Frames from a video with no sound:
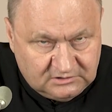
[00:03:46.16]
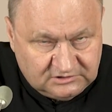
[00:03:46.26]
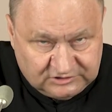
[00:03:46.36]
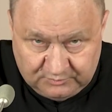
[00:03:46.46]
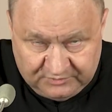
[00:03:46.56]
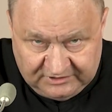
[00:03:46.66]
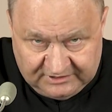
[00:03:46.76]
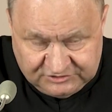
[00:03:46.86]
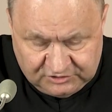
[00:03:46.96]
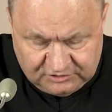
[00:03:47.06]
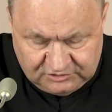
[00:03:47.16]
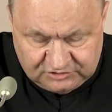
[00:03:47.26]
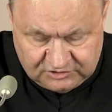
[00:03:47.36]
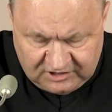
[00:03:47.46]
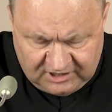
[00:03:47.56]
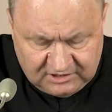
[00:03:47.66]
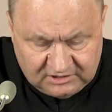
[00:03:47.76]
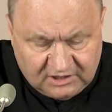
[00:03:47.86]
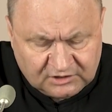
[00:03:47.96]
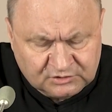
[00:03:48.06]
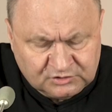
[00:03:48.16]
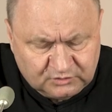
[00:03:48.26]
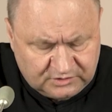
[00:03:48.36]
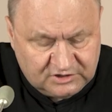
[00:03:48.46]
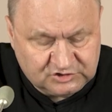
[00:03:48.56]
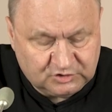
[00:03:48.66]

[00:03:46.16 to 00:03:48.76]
Chcę pytać, czy ja jednak czuję